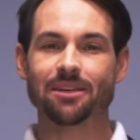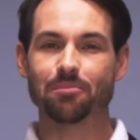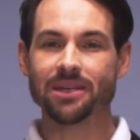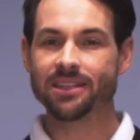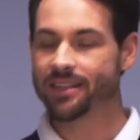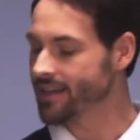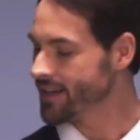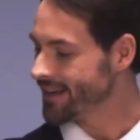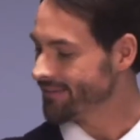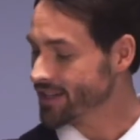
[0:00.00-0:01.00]
Gebinde
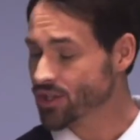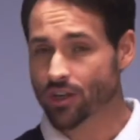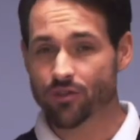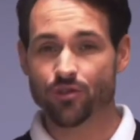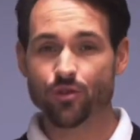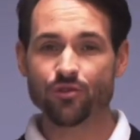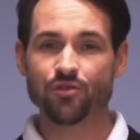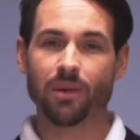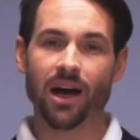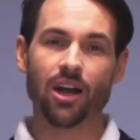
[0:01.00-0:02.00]
werden sogar
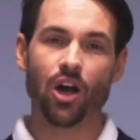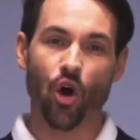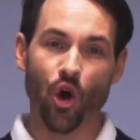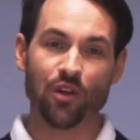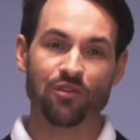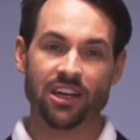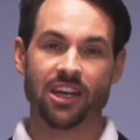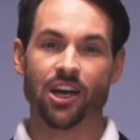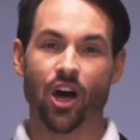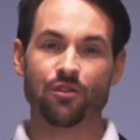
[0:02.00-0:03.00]
fünfmal häufiger
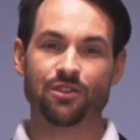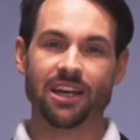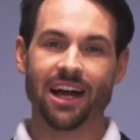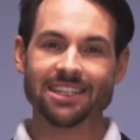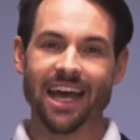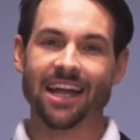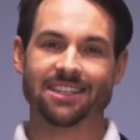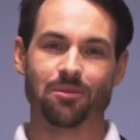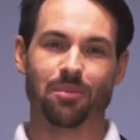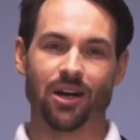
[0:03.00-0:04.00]
gekauft als
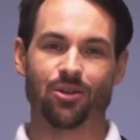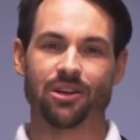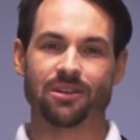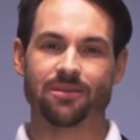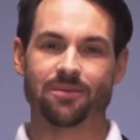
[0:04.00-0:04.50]
Einzelpackungen.